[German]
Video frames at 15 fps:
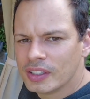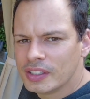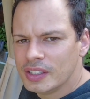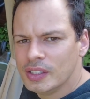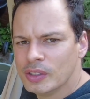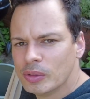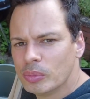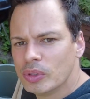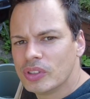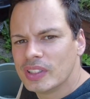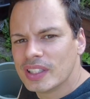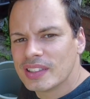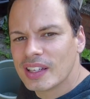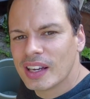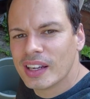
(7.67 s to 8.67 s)
Die müssen
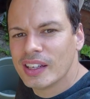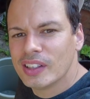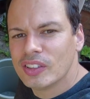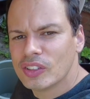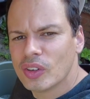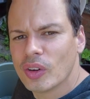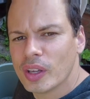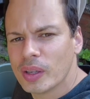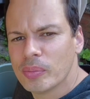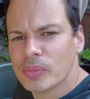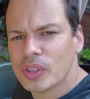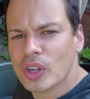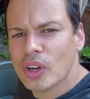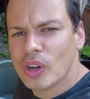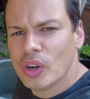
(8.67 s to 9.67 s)
jetzt allerdings noch eben
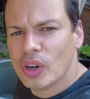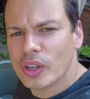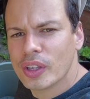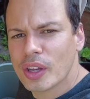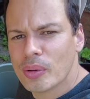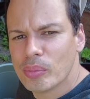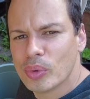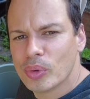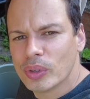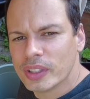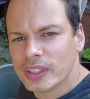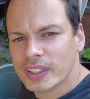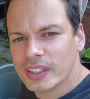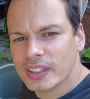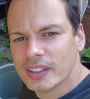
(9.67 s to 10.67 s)
Löcher im Boden
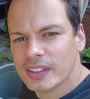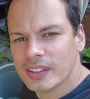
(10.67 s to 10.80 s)
kriegen.